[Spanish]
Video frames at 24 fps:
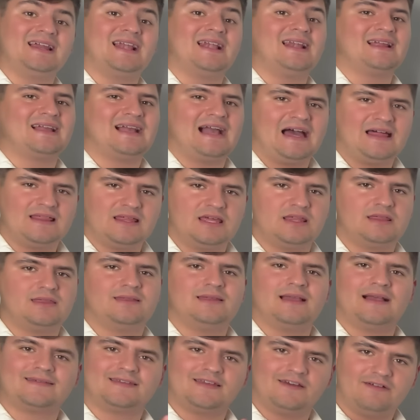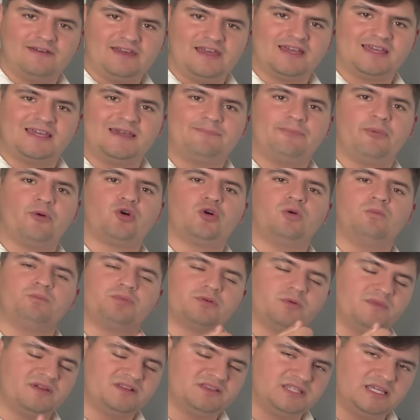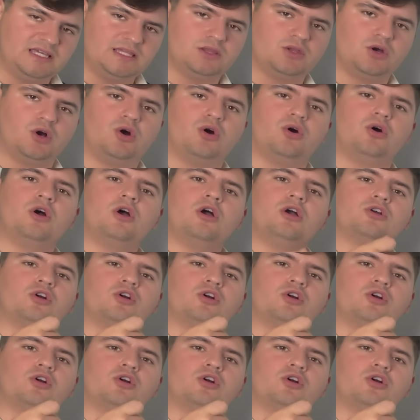El Cádiz, ya sabéis, equipo comprometido,